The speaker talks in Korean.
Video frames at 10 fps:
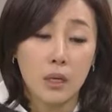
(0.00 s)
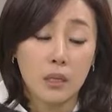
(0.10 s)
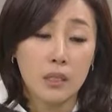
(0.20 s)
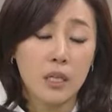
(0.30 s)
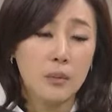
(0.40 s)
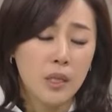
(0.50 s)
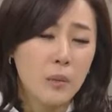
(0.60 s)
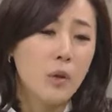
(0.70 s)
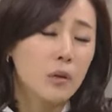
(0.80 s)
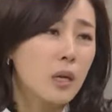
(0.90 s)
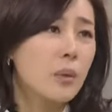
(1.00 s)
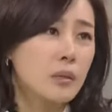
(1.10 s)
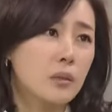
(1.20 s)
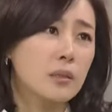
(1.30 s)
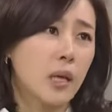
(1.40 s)
그 사람이 떼먹을까봐
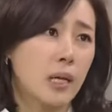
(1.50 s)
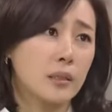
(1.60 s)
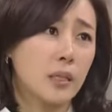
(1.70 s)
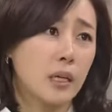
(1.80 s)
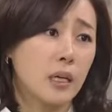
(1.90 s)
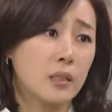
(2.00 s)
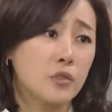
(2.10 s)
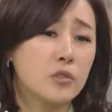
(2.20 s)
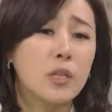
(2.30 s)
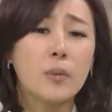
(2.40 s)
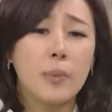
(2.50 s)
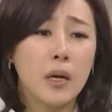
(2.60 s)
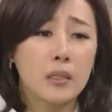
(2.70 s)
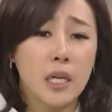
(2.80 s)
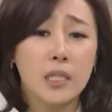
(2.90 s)
그러는 게 아니라 준이
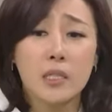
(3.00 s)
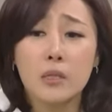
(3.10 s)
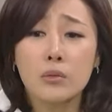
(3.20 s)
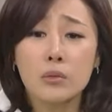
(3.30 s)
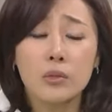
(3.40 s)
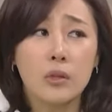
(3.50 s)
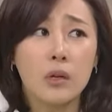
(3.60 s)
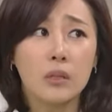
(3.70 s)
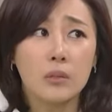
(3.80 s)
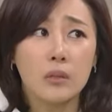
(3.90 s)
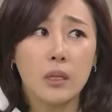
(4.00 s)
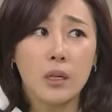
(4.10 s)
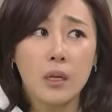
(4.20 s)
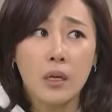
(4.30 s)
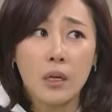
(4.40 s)
아빠가 자기 실력으로 들어가는 건데
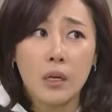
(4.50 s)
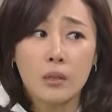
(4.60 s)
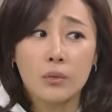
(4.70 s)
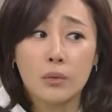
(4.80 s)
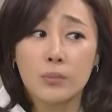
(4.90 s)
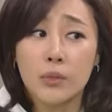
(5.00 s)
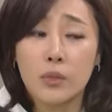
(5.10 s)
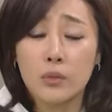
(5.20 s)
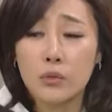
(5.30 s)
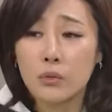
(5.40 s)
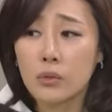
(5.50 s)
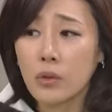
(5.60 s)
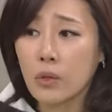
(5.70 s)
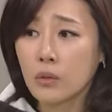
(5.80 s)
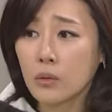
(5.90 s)
그 돈 빌려주고
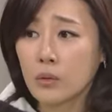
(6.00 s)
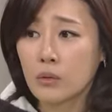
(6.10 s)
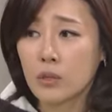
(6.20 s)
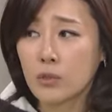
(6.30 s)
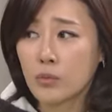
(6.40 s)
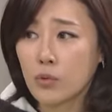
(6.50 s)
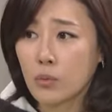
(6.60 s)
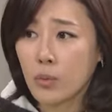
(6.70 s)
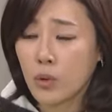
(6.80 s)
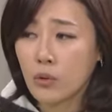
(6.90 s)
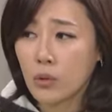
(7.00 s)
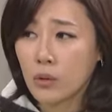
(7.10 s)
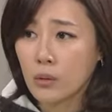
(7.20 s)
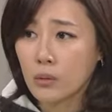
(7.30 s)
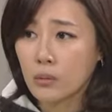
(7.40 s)
들어가는 것 같아서 기분이 좀
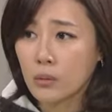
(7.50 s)
별로예요.